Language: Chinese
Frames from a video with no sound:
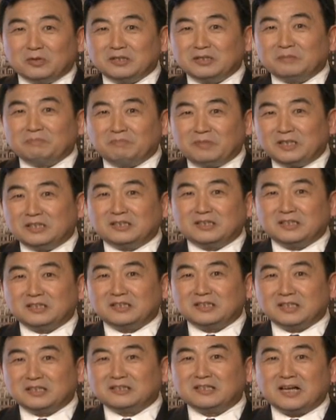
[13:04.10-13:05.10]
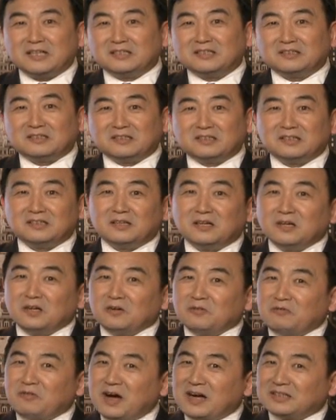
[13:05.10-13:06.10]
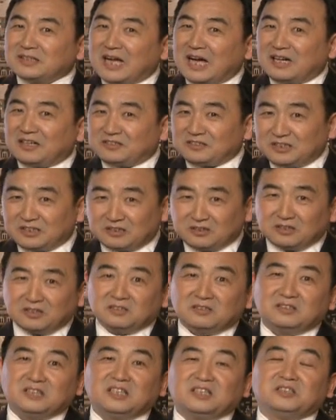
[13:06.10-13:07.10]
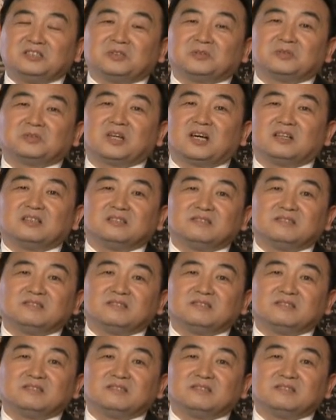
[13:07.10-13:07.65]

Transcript: 人的本身承担的责任，放大了整个地球上。